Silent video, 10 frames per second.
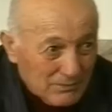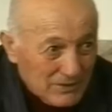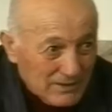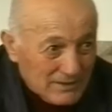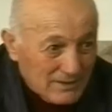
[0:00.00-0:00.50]

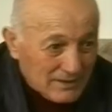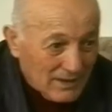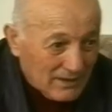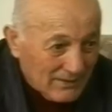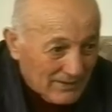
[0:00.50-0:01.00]
было,
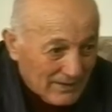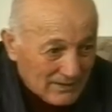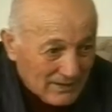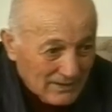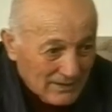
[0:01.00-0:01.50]
как говорят
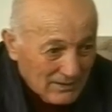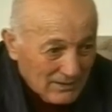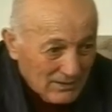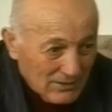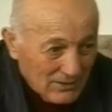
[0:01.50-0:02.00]
они,
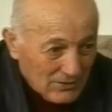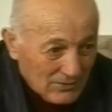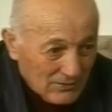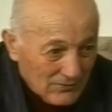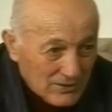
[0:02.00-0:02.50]

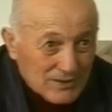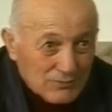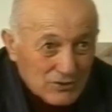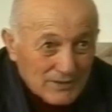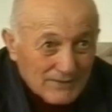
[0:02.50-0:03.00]
восемь
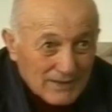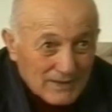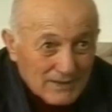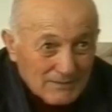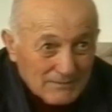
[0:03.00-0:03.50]

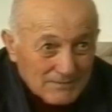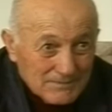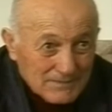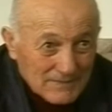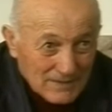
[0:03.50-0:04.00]
человек
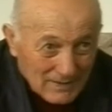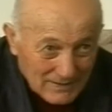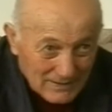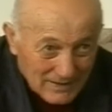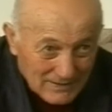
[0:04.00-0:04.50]

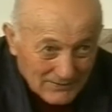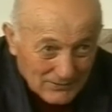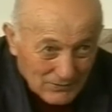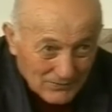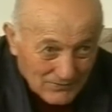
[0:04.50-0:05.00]
на
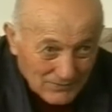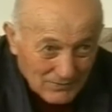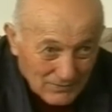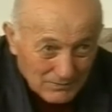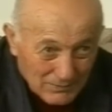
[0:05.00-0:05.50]
разведку
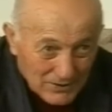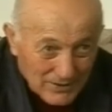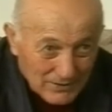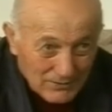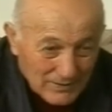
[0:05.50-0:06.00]
пришли
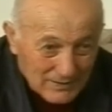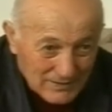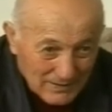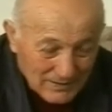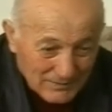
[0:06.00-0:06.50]
туда с
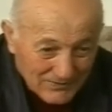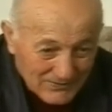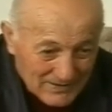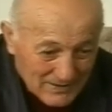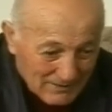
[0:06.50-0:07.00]
одним
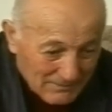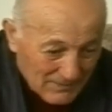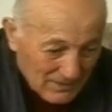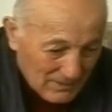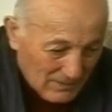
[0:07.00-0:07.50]
офицером.
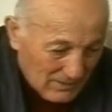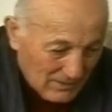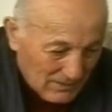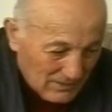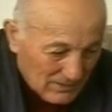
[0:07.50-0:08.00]

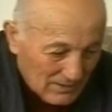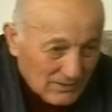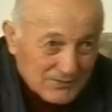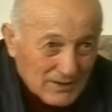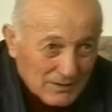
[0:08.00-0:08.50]
Их всех